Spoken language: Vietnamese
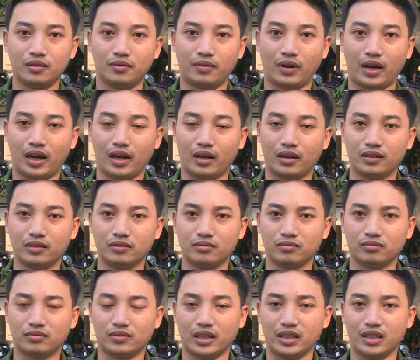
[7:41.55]
và
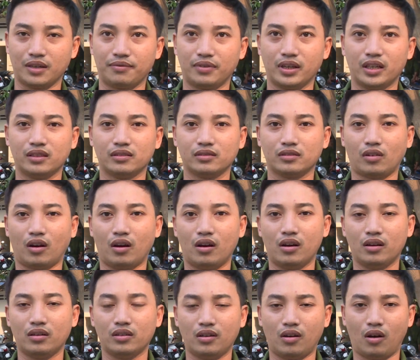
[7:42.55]
tỉnh Trà Vinh
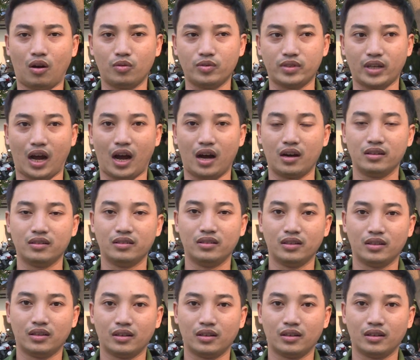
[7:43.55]
có hỗ trợ